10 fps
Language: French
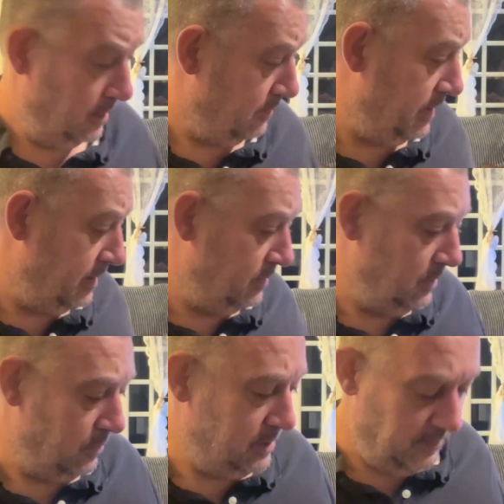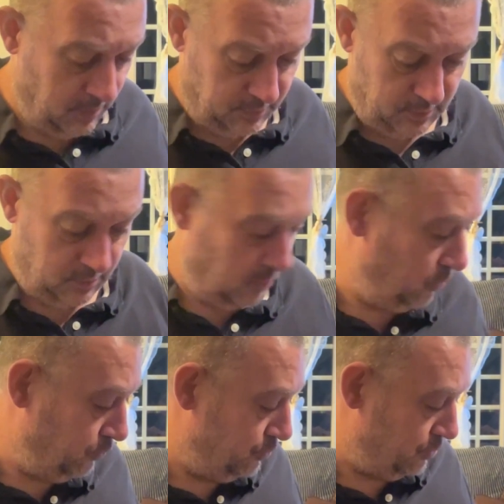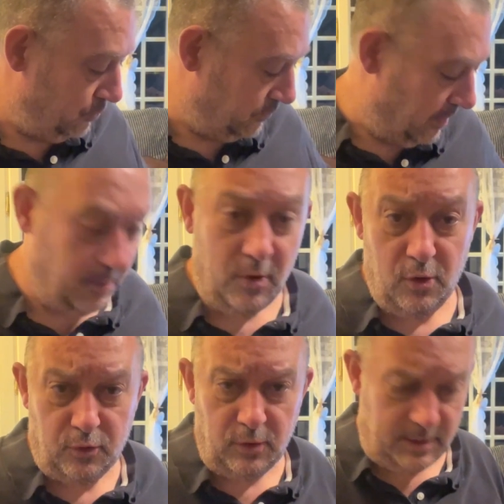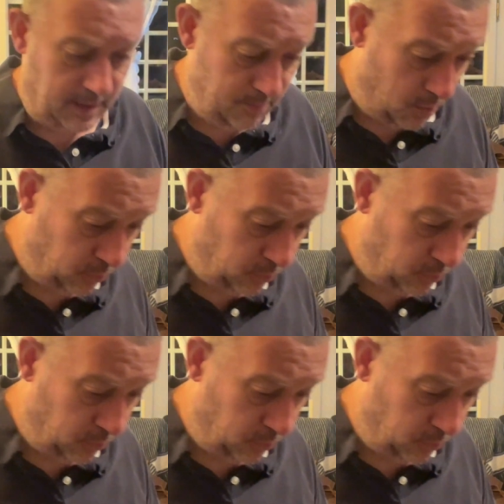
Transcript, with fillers: voyez, 0,6 volts quand on touche. Donc vraiment, le truc, il est mort.